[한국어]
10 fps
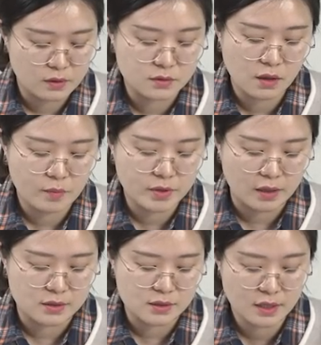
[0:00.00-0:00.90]
그 사람은
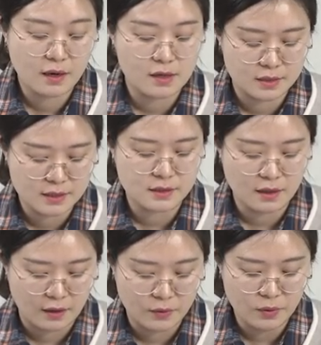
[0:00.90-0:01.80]
나를 사랑하긴
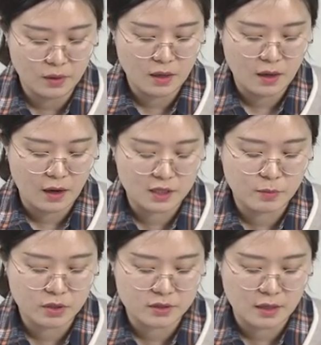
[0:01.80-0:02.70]
했을까요?
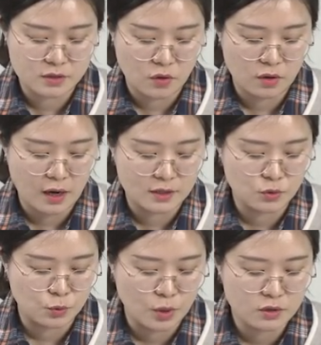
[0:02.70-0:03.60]
아니면 그냥 절
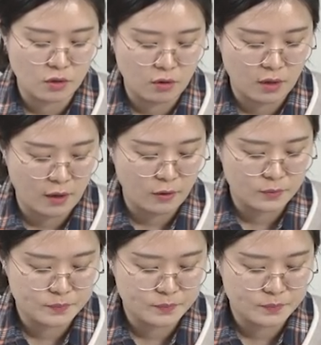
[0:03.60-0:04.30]
가지고 놀았던 걸까요?